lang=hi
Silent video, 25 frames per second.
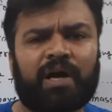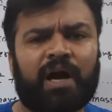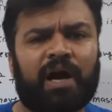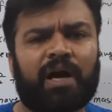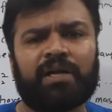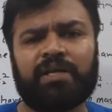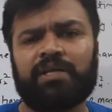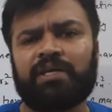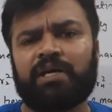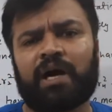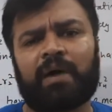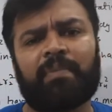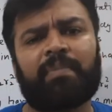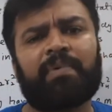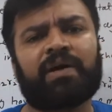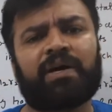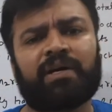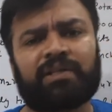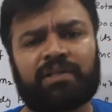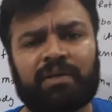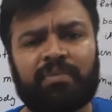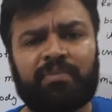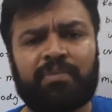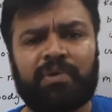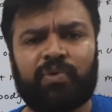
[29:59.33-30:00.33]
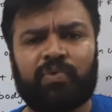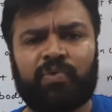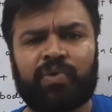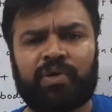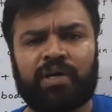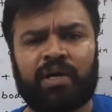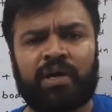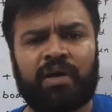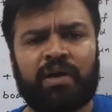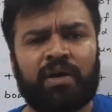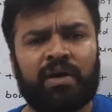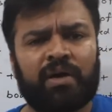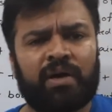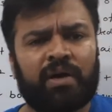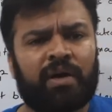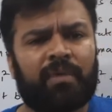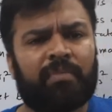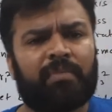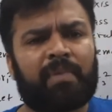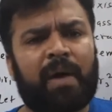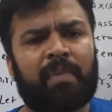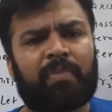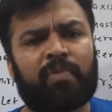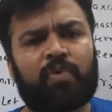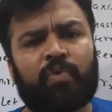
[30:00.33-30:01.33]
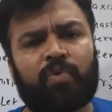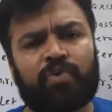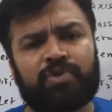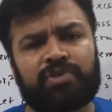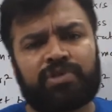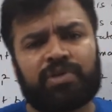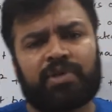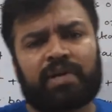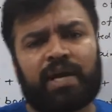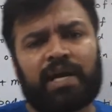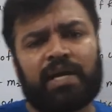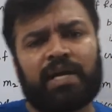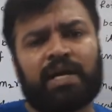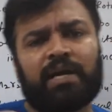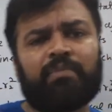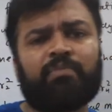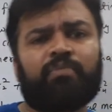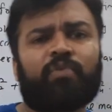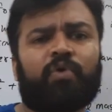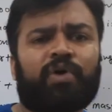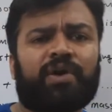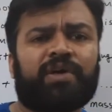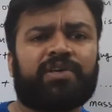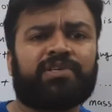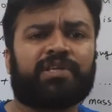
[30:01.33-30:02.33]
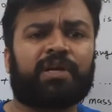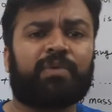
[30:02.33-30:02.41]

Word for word: कहानी यहाँ पर ख़त्म नहीं हुई है मैं आपको कुछ रैंडम बॉडीज के